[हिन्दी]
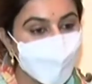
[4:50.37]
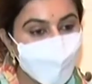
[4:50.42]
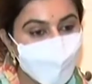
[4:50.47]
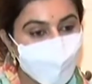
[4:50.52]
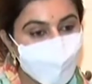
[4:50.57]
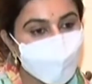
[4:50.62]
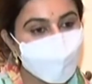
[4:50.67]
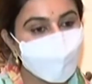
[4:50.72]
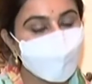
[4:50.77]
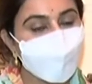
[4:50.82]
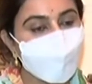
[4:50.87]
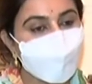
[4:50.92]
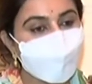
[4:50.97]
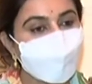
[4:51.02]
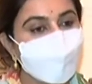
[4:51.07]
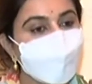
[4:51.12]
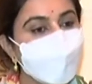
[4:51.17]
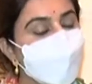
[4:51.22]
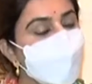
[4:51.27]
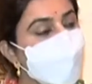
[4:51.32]
उनके
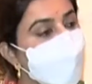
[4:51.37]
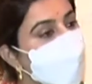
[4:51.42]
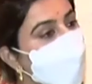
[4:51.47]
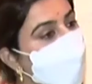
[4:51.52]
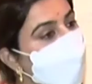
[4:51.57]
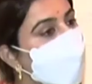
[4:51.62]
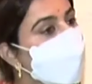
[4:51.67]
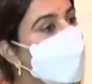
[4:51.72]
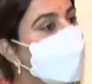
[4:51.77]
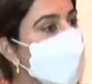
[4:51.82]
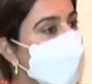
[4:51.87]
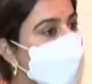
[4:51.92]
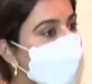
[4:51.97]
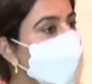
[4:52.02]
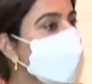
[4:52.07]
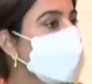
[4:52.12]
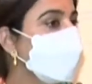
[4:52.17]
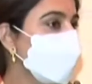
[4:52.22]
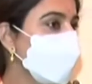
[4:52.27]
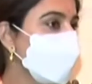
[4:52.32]
द्वारा कि उनकी
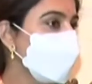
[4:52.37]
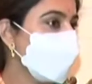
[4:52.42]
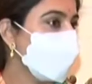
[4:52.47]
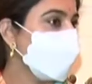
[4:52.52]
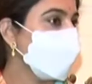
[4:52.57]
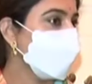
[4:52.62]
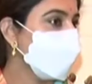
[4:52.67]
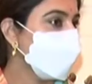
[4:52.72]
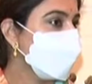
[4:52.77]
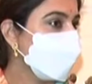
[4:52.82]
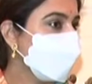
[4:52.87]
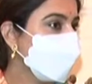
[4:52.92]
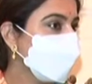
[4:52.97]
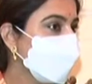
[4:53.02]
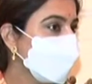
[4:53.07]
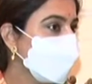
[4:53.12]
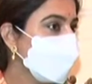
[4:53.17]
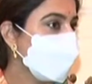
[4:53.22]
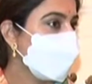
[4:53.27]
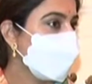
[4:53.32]
मदद की जाए जी तो